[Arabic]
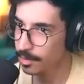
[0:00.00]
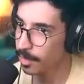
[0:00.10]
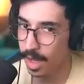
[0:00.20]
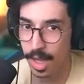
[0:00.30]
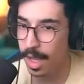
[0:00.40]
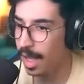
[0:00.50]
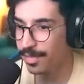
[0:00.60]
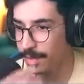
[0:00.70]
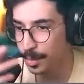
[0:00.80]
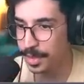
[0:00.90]
اه
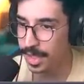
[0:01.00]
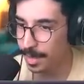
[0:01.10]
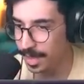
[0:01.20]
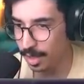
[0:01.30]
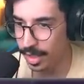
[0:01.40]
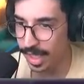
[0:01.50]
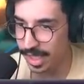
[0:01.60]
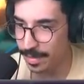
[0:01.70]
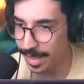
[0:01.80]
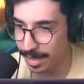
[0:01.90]
في مشكله بس خوينا
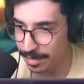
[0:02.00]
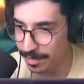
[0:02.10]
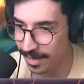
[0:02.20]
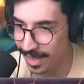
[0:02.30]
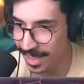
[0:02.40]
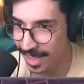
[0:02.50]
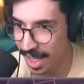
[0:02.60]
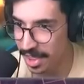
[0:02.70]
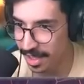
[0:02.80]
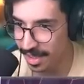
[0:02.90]
يجيب هدف
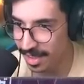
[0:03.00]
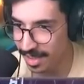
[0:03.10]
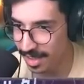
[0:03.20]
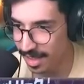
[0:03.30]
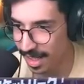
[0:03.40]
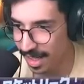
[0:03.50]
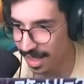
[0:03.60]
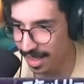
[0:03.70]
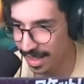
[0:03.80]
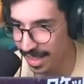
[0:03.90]
اثق
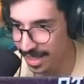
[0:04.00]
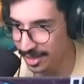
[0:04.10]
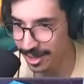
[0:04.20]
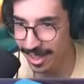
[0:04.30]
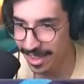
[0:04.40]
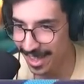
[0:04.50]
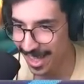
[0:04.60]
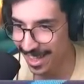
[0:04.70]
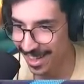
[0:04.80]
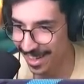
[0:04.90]
الله يعني شوي
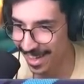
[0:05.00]
اثق